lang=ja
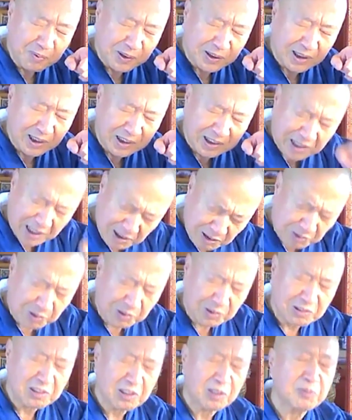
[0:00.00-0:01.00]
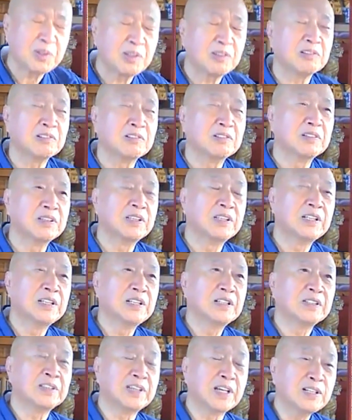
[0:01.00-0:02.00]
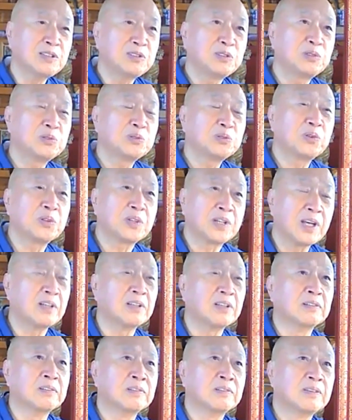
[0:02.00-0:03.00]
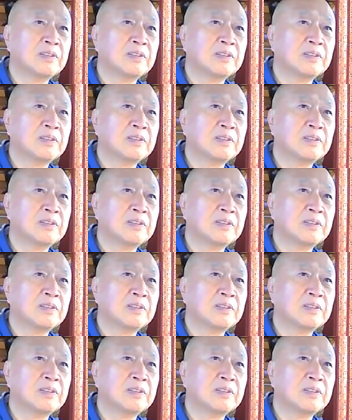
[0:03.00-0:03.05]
めて弦を極める。弦中の弦。